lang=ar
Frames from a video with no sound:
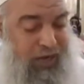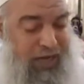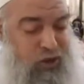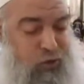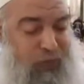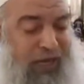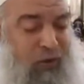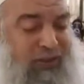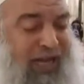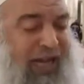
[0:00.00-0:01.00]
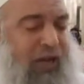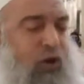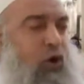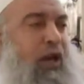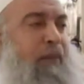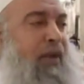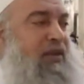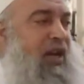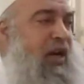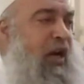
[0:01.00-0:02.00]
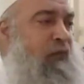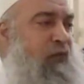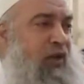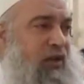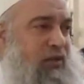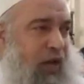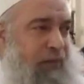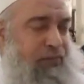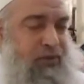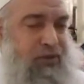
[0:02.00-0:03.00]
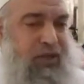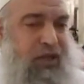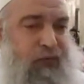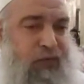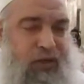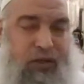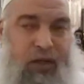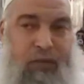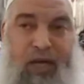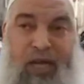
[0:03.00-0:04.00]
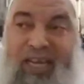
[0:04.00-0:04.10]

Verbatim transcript: ولكن سبحانه وتعالى هون لما انتقل في الخطاب انتقل في الخطاب